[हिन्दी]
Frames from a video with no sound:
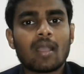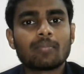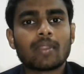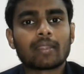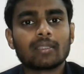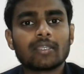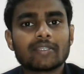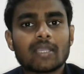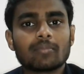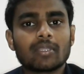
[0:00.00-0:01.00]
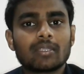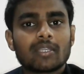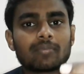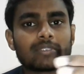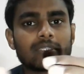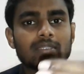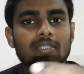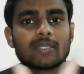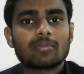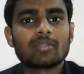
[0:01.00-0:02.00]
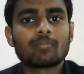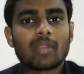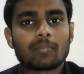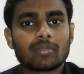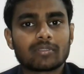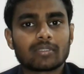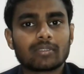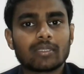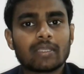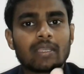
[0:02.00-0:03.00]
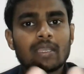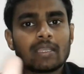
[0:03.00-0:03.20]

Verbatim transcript: आप डायरेक्टली एग्जाम देकर ट्रिपल सी का सर्टिफिकेट प्राप्त कर सकते हैं